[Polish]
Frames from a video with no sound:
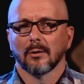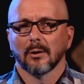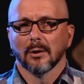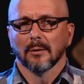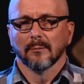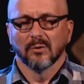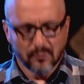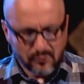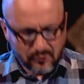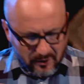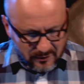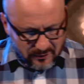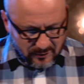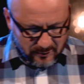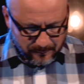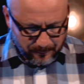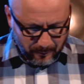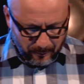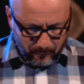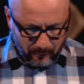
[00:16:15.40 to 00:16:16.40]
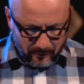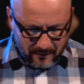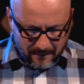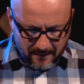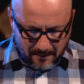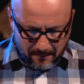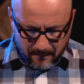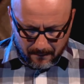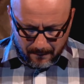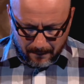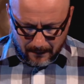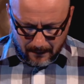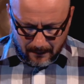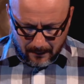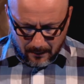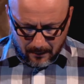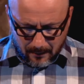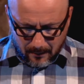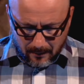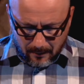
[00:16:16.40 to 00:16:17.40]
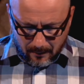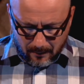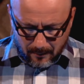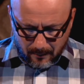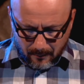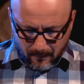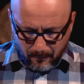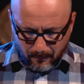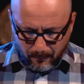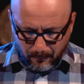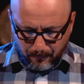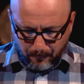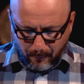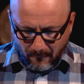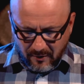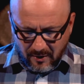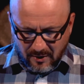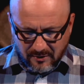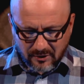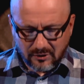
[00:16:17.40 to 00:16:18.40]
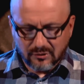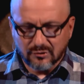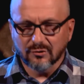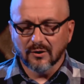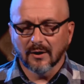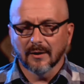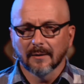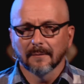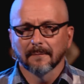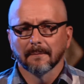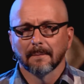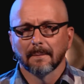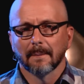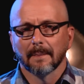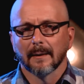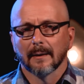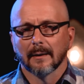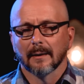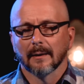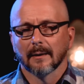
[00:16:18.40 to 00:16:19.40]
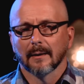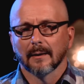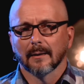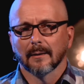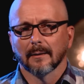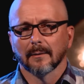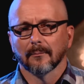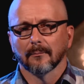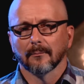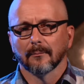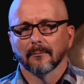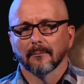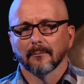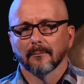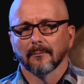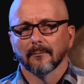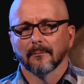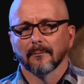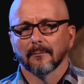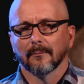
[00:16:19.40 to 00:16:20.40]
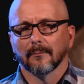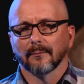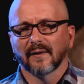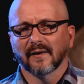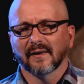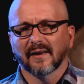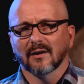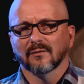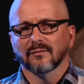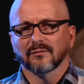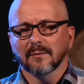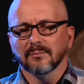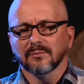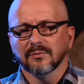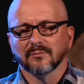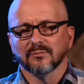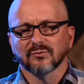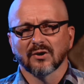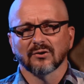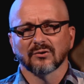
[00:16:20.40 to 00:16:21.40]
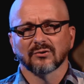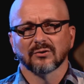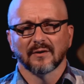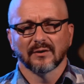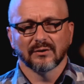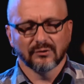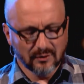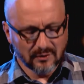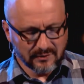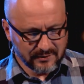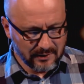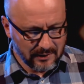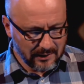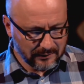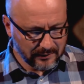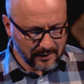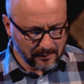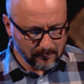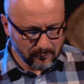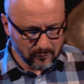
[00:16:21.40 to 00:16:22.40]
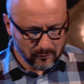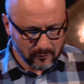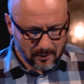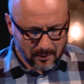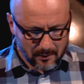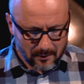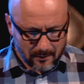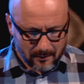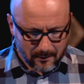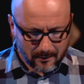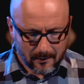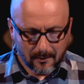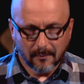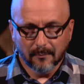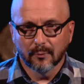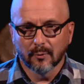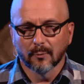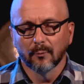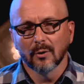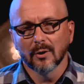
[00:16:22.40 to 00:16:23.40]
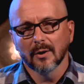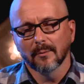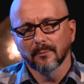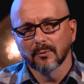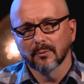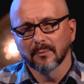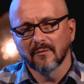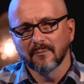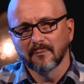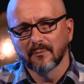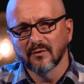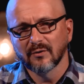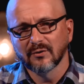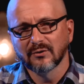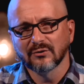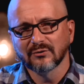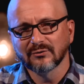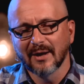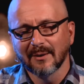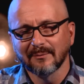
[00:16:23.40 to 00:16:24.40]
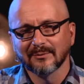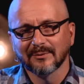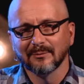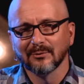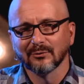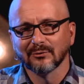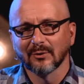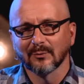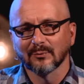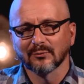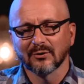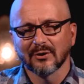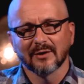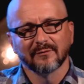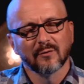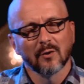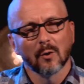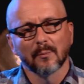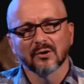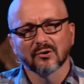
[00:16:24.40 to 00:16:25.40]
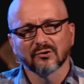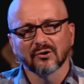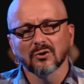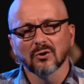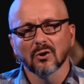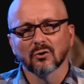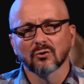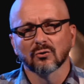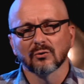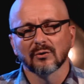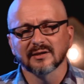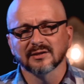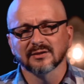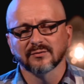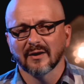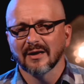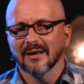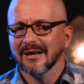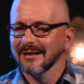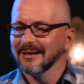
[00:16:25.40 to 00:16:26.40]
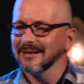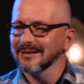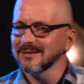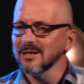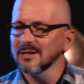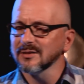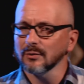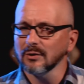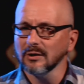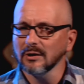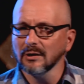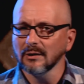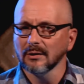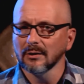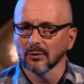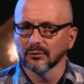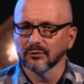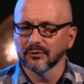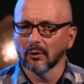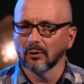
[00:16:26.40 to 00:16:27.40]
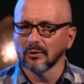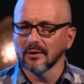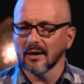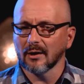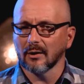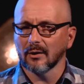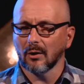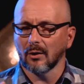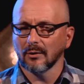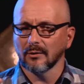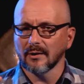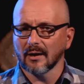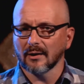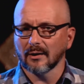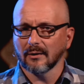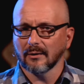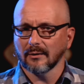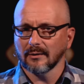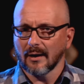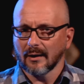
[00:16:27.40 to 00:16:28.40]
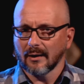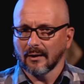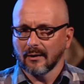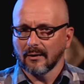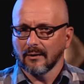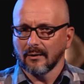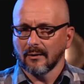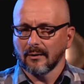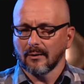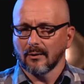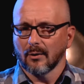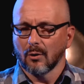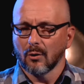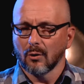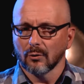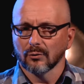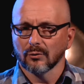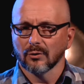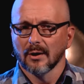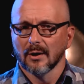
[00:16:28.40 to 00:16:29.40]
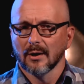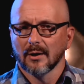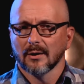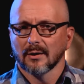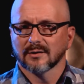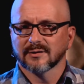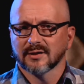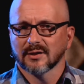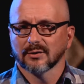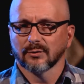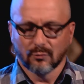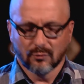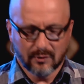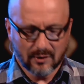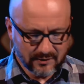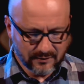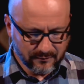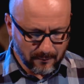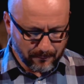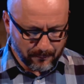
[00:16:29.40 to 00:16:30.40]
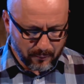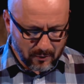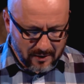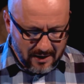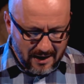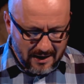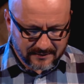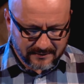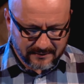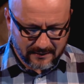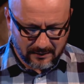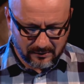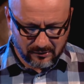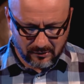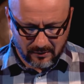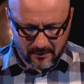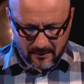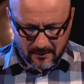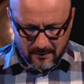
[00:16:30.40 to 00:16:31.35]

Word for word: Być może Jezus próbuje nam powiedzieć, że e, tak jak w tamtym czasie, 2000 lat temu, e, próbuje, próbował powiedzieć tamtym ludziom, że ich wyobrażenie o królestwie jest nieco inne od tego, jak, jak, jak on chce to królestwo pokazać.